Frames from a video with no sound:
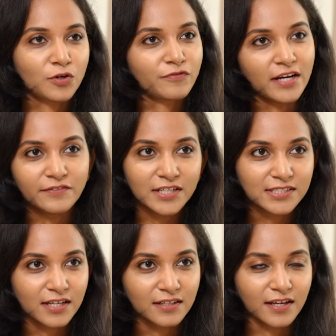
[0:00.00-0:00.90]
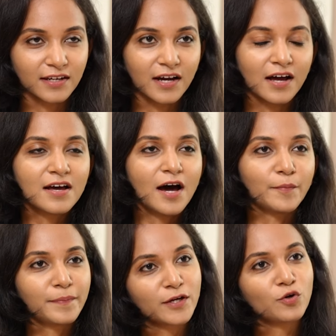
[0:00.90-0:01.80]
ஒரு ஃபைவ் இயர்ஸாக இருக்கேன்னா
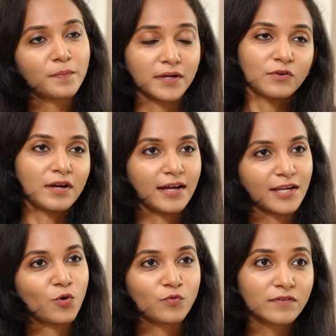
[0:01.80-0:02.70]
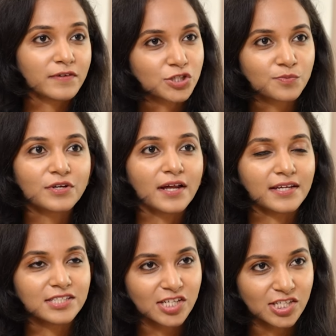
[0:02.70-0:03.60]
அப்பைக்கும் இப்பைக்கும் நானே ஒவ்வொரு வருஷமும்
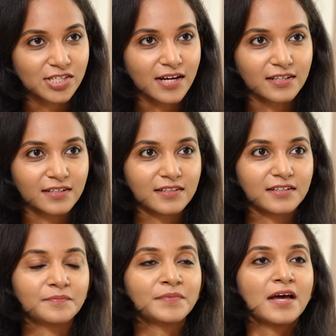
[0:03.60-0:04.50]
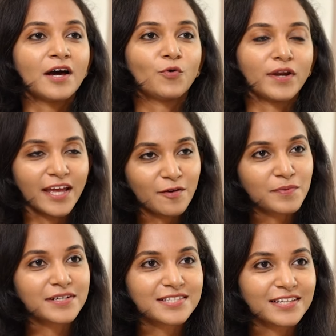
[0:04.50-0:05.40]
நிறைய சேஞ்ச் ஆகுறது ஒரே
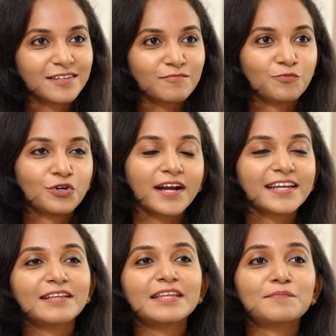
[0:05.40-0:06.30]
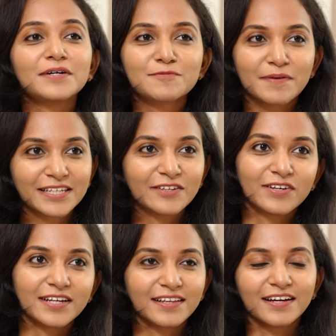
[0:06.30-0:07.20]
பர்சன் முன்னாடி என்ன
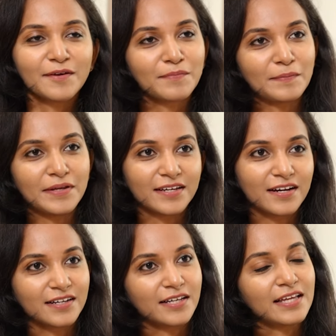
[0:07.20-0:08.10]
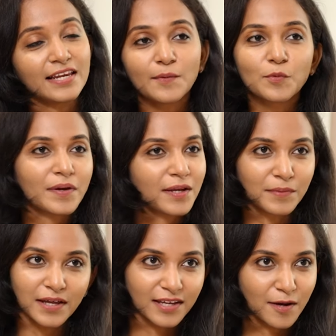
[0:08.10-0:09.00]
பெர்ஸ்பெக்டிவ்ல இருந்தாங்க இப்போ எப்படி இருக்காங்க இது எல்லாமே நம்ம
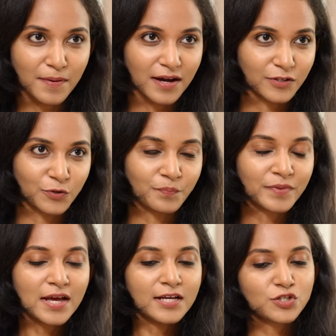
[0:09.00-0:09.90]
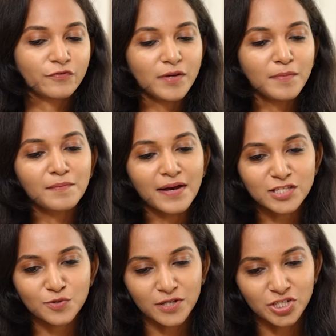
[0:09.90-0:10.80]
நிறைய பார்க்குறோம் ஸோ ஃபீமேல்
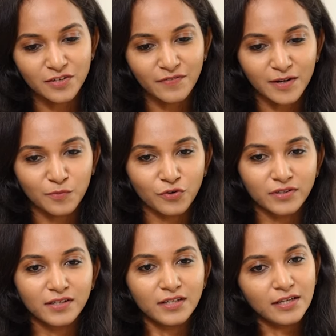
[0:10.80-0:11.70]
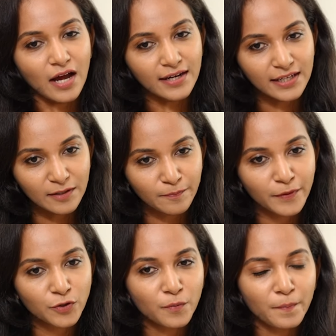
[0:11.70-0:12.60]
மாஸ்டர்பேஷன் வரும்போது ஆனால்
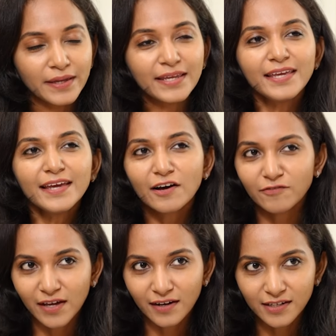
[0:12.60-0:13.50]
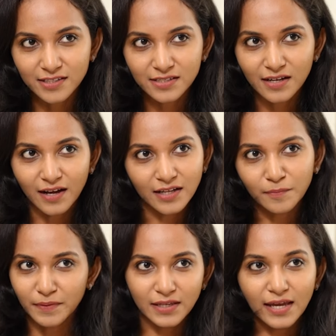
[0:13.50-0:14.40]
இப்பயும் பெரிய அவேர்னஸ் அது
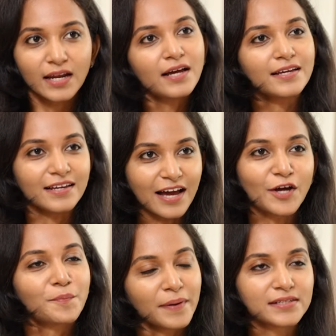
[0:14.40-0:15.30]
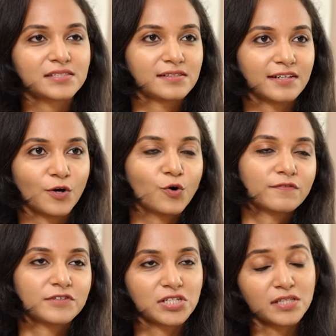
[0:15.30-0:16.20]
ப ஏன்னா யாரும் பேசுறதில்ல ஒரு
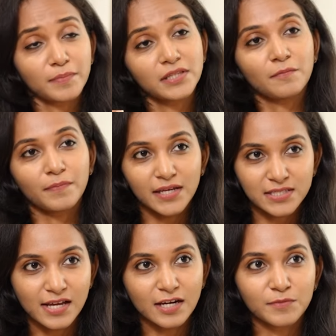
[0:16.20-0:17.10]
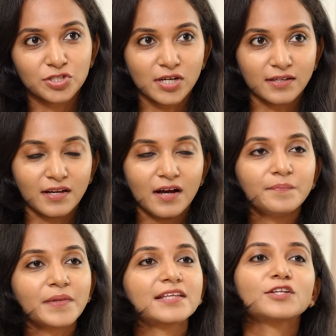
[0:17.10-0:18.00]
விஷயத்த பற்றி பேச ஆரம்பிச்சாதான்
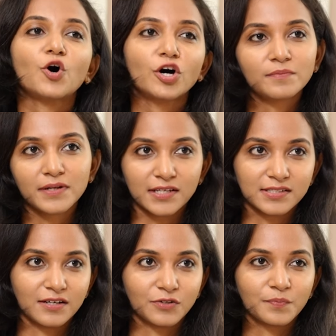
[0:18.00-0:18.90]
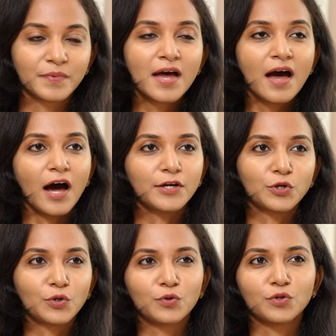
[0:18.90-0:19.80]
அது நார்மலைஸ் ஆகும்
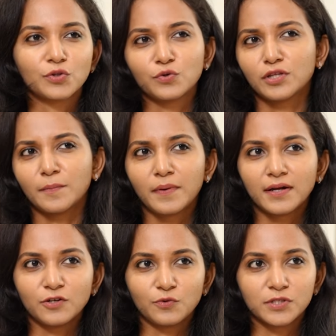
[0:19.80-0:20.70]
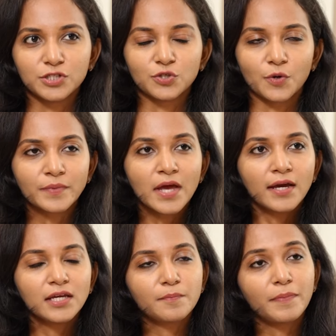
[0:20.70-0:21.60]
ஐயோ இது ஏதோ தப்பான ஒரு விஷயம்
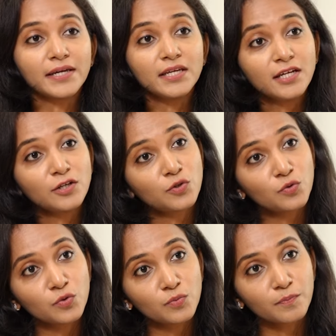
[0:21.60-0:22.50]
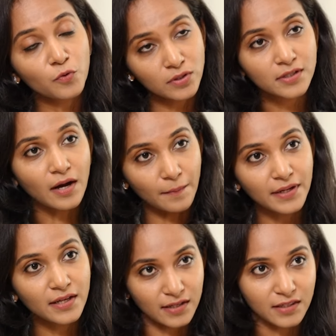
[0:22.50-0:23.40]
இது பையன் டு பொண்ணு
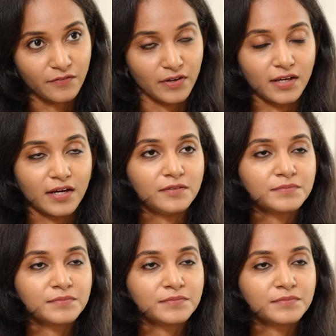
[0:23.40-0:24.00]
அப்படிங்கிறத விட